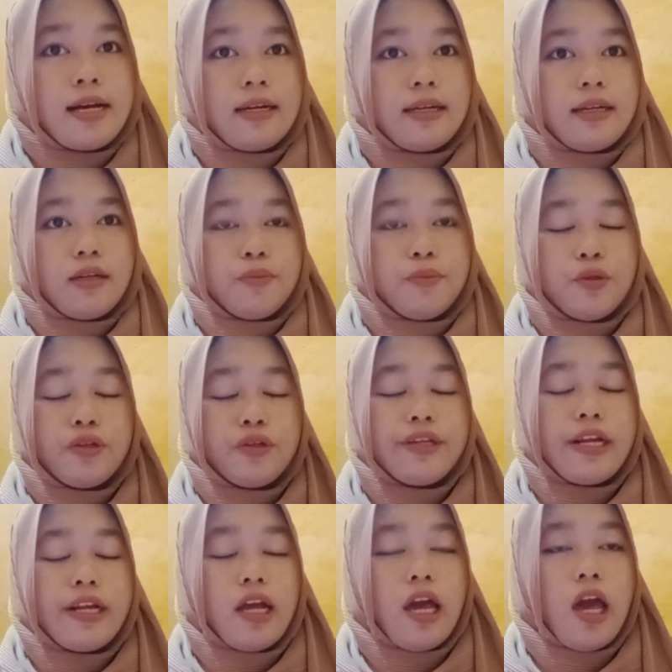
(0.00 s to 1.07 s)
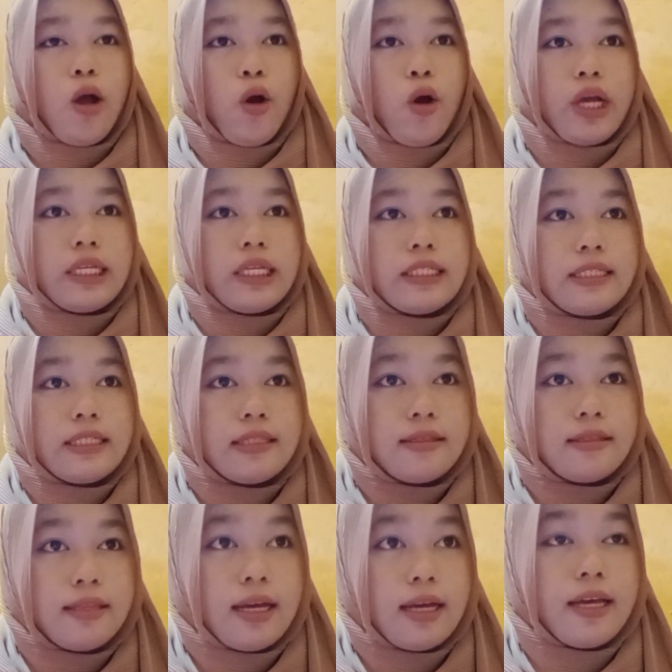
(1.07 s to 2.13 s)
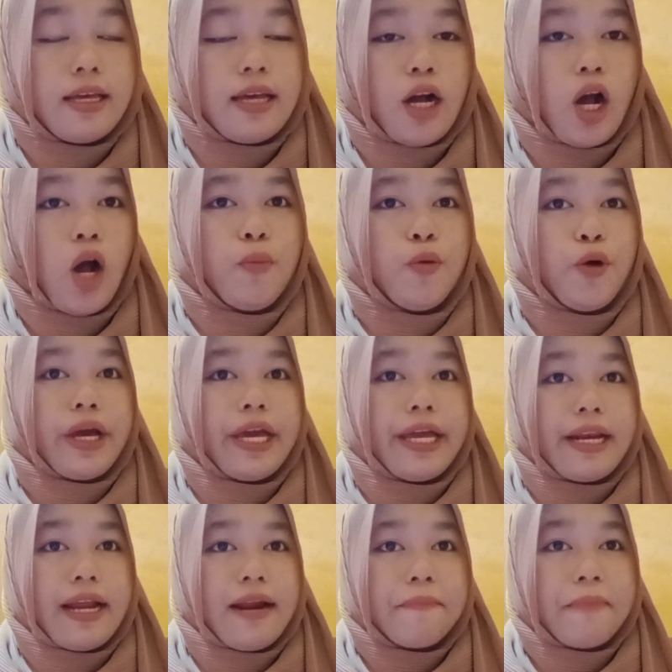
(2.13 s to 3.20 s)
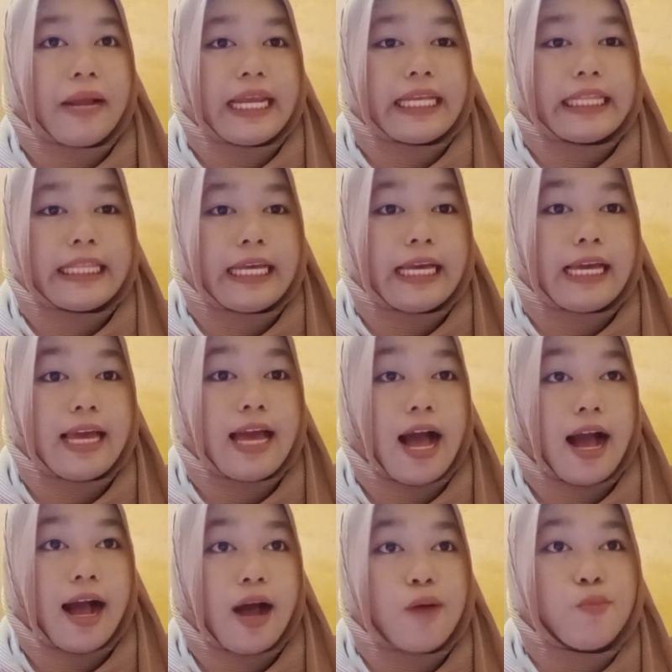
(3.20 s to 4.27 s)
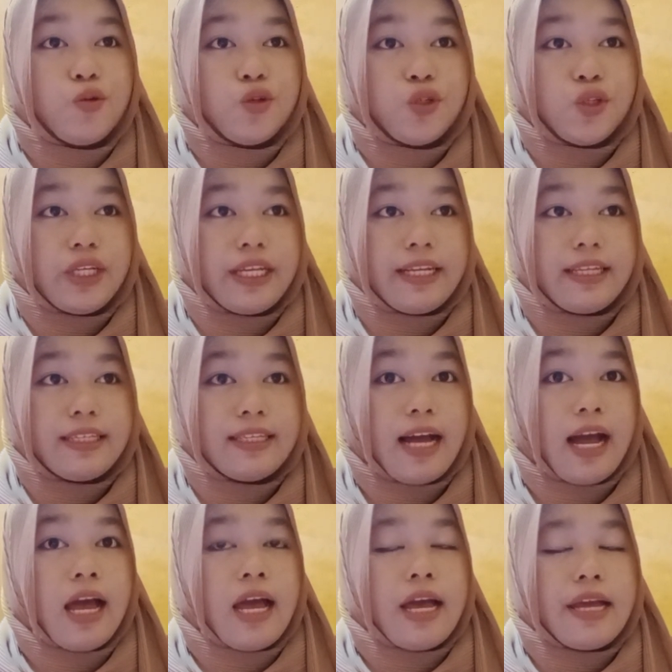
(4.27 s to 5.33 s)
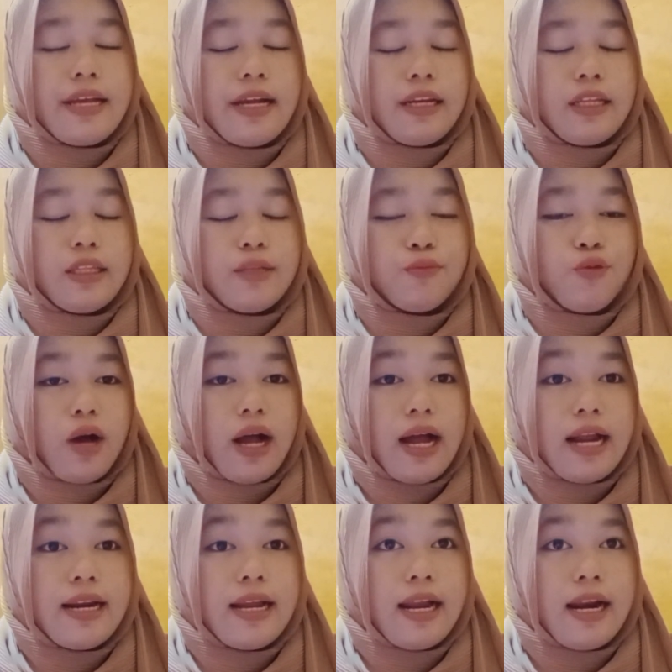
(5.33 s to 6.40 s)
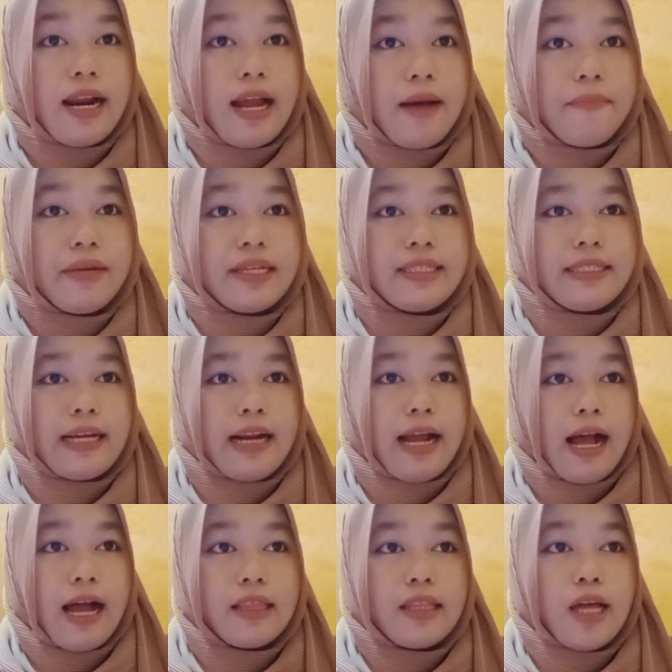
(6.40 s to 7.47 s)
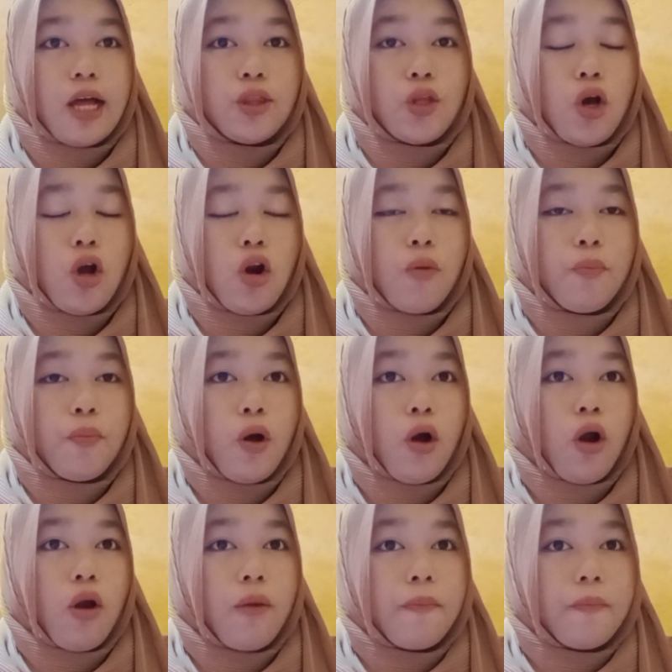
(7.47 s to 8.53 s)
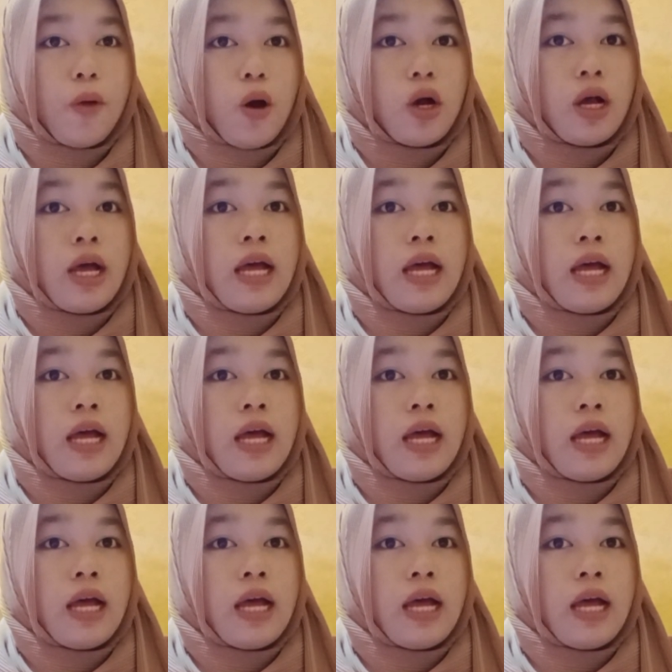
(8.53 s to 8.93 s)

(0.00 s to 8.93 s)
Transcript: uh, bunuh diri egoistik yang kemungkinan paling tinggi angka bunuh dirinya yang ditemukan dalam masyarakat atau kelompok-kelompok